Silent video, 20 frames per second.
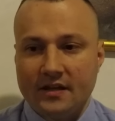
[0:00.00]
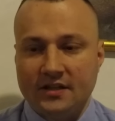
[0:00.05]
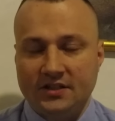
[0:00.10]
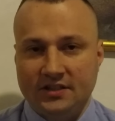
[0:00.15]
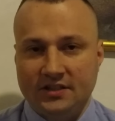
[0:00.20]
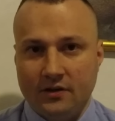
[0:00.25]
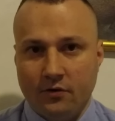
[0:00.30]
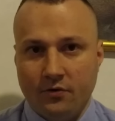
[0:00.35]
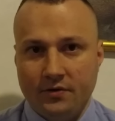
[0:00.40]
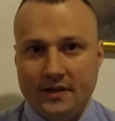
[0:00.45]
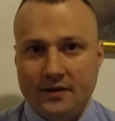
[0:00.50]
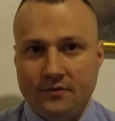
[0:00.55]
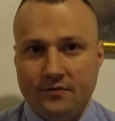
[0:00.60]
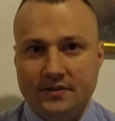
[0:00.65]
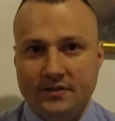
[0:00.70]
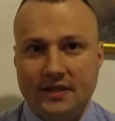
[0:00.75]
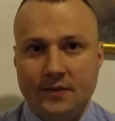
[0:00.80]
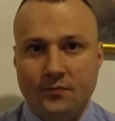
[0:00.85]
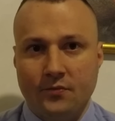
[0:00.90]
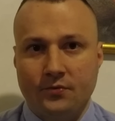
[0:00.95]
J'ai
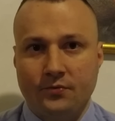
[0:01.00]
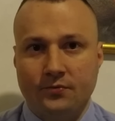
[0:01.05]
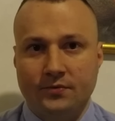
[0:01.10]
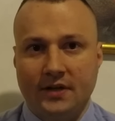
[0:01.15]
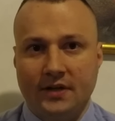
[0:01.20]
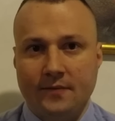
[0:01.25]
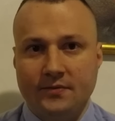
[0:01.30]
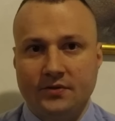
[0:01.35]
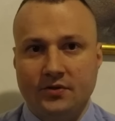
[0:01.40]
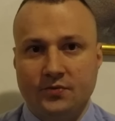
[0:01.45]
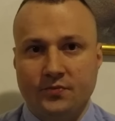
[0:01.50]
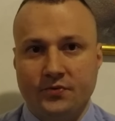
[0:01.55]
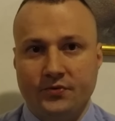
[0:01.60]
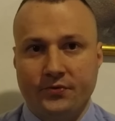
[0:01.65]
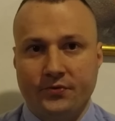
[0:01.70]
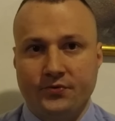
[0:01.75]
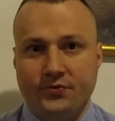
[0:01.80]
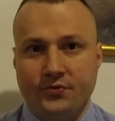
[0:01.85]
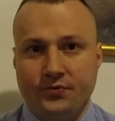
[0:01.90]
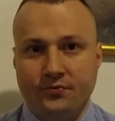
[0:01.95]
renégocié mon contrat parce que je me
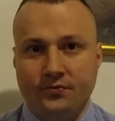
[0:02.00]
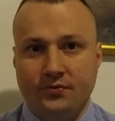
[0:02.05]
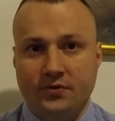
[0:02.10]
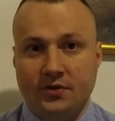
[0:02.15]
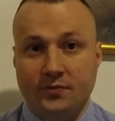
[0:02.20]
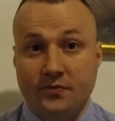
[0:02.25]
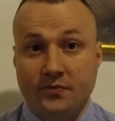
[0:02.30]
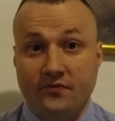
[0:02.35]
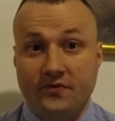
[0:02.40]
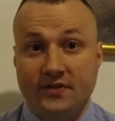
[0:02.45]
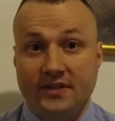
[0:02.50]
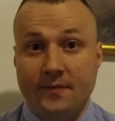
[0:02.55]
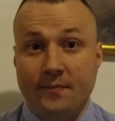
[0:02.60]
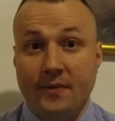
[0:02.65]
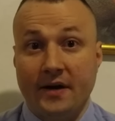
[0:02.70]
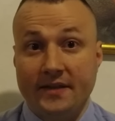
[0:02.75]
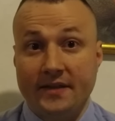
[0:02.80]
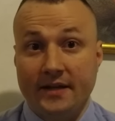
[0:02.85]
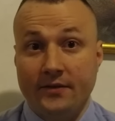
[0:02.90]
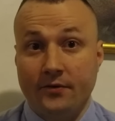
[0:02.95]
suis rendu compte que je me faisais
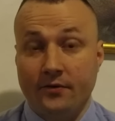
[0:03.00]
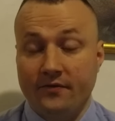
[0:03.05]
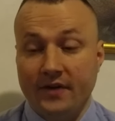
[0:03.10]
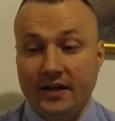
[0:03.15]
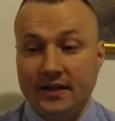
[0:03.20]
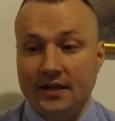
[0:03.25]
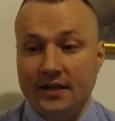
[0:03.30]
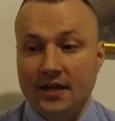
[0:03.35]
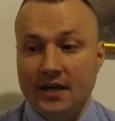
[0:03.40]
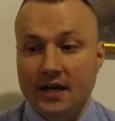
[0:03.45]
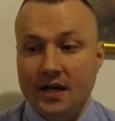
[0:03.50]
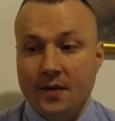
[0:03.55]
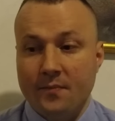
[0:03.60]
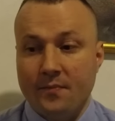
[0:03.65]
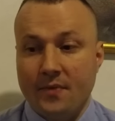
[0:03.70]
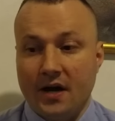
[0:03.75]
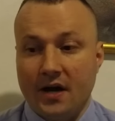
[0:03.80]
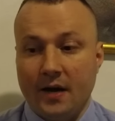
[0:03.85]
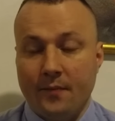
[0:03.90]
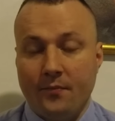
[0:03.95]
banane en fait
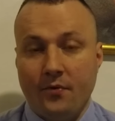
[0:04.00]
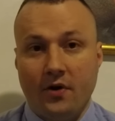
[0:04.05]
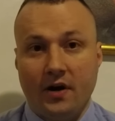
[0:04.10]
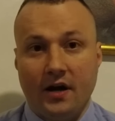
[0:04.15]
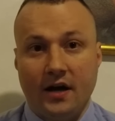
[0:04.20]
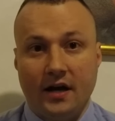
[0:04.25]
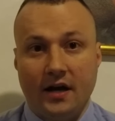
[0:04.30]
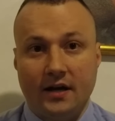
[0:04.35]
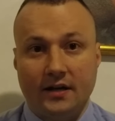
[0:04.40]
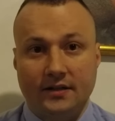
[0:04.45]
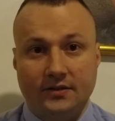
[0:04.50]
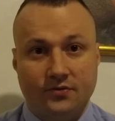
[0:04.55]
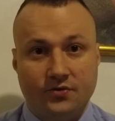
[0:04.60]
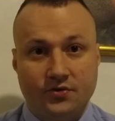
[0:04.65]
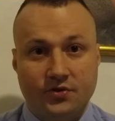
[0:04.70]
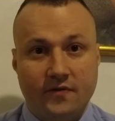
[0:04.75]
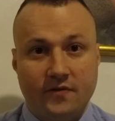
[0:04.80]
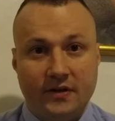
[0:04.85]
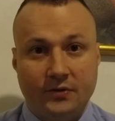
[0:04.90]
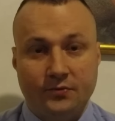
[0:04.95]
par rapport à ce que
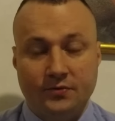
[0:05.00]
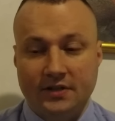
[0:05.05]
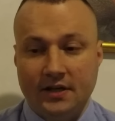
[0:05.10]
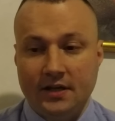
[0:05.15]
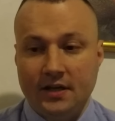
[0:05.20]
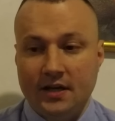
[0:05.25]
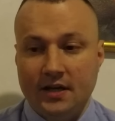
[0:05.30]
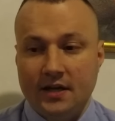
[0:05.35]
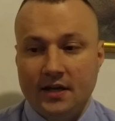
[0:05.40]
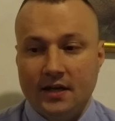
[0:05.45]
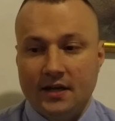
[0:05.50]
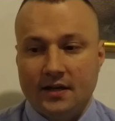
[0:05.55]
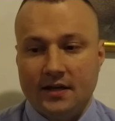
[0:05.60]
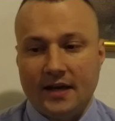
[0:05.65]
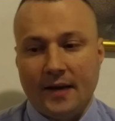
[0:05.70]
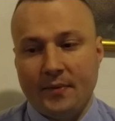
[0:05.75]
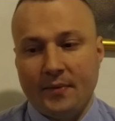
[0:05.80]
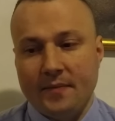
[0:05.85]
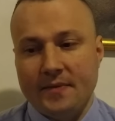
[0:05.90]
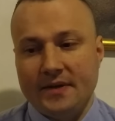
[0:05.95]
je devais toucher. Et
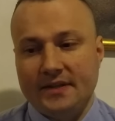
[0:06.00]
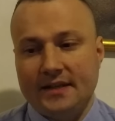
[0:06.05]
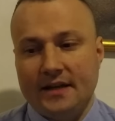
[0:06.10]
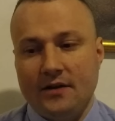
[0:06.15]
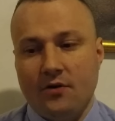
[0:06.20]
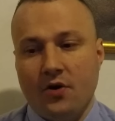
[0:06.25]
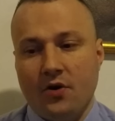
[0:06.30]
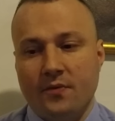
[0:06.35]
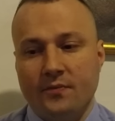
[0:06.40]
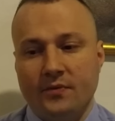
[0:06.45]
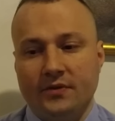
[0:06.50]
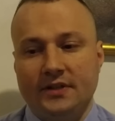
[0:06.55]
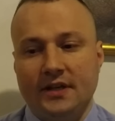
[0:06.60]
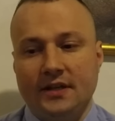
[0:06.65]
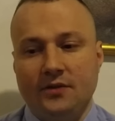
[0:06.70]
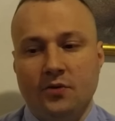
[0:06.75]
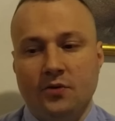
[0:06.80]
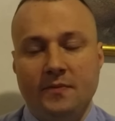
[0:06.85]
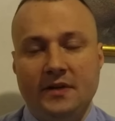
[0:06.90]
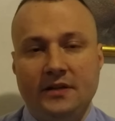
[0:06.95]
après, mes salaires ont augmenté
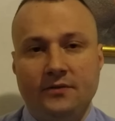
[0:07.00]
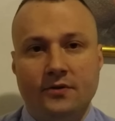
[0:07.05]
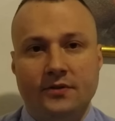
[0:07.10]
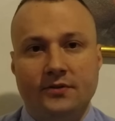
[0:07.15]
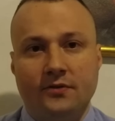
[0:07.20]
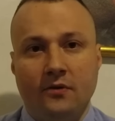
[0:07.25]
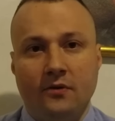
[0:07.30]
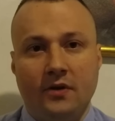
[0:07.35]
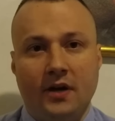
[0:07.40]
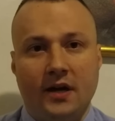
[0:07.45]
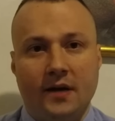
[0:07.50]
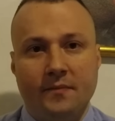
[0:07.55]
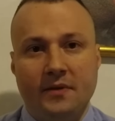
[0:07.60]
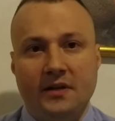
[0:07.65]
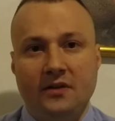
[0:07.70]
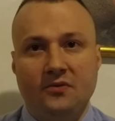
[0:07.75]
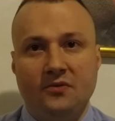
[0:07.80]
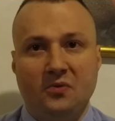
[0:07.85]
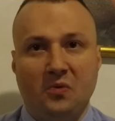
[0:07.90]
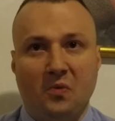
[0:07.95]
de 1200 à
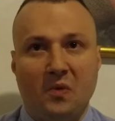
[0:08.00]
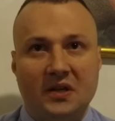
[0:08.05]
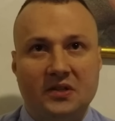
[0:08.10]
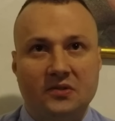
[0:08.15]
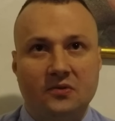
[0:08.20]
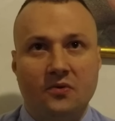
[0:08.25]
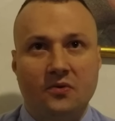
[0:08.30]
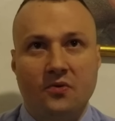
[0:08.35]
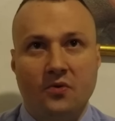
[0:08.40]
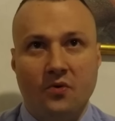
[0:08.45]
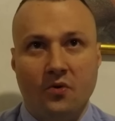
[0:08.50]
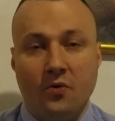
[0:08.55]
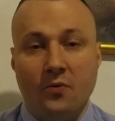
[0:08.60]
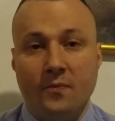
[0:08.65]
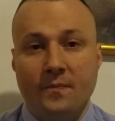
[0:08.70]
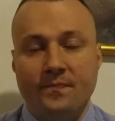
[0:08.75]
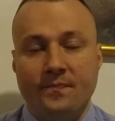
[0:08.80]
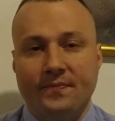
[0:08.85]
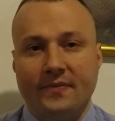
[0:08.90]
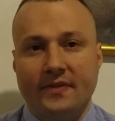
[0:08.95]
1300 euros.
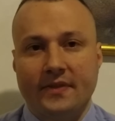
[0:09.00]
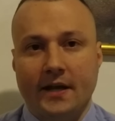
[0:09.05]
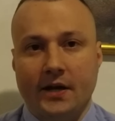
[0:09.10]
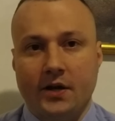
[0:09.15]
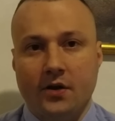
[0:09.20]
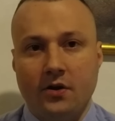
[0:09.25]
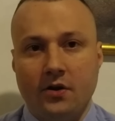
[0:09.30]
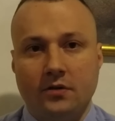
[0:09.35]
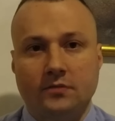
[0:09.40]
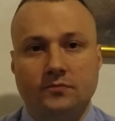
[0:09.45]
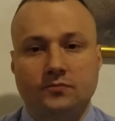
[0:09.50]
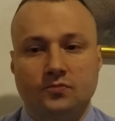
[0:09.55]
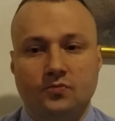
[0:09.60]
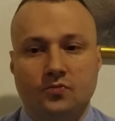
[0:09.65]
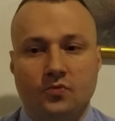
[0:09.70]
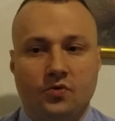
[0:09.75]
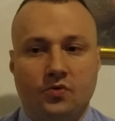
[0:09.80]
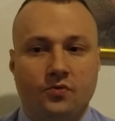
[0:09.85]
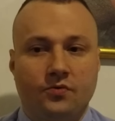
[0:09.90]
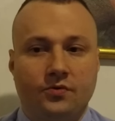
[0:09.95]
D'accord
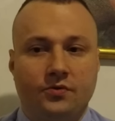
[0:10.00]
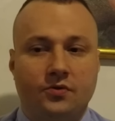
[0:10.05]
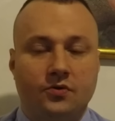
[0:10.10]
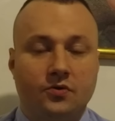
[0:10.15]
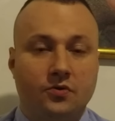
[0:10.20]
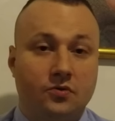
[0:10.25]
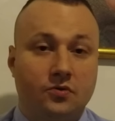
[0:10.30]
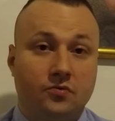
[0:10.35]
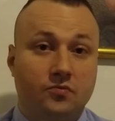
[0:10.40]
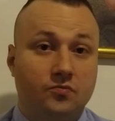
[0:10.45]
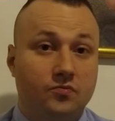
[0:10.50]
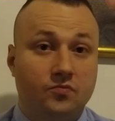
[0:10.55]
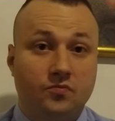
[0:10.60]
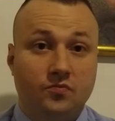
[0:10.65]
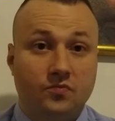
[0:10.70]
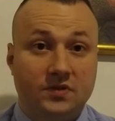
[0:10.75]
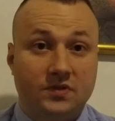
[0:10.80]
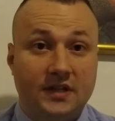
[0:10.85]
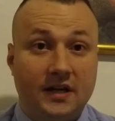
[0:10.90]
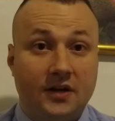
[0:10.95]
Donc, euh,
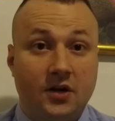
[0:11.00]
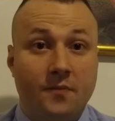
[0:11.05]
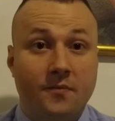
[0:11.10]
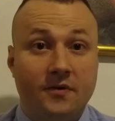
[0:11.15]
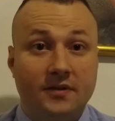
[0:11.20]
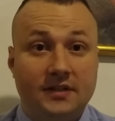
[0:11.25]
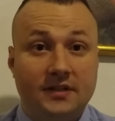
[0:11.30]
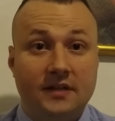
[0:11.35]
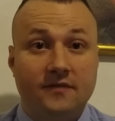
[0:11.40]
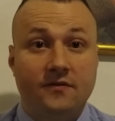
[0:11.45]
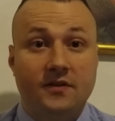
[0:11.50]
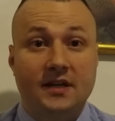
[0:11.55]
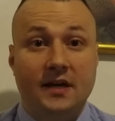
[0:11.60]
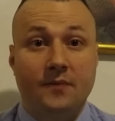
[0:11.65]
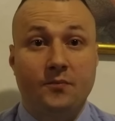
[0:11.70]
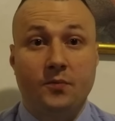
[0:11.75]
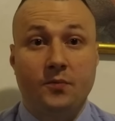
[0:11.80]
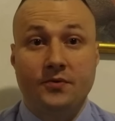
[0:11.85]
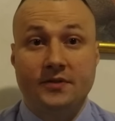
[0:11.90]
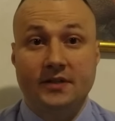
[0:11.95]
ça ça commençait à devenir un
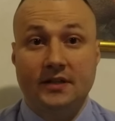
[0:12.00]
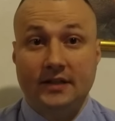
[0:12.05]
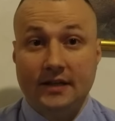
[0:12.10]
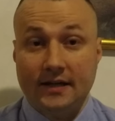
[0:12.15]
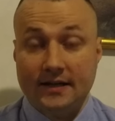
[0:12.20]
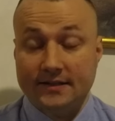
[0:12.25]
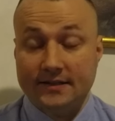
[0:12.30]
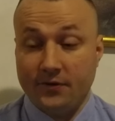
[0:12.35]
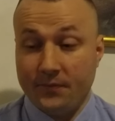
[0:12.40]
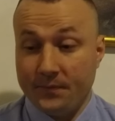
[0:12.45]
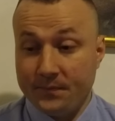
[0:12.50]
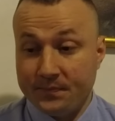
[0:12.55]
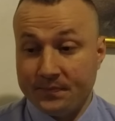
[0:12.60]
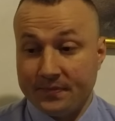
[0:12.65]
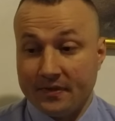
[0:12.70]
peu plus intéressant.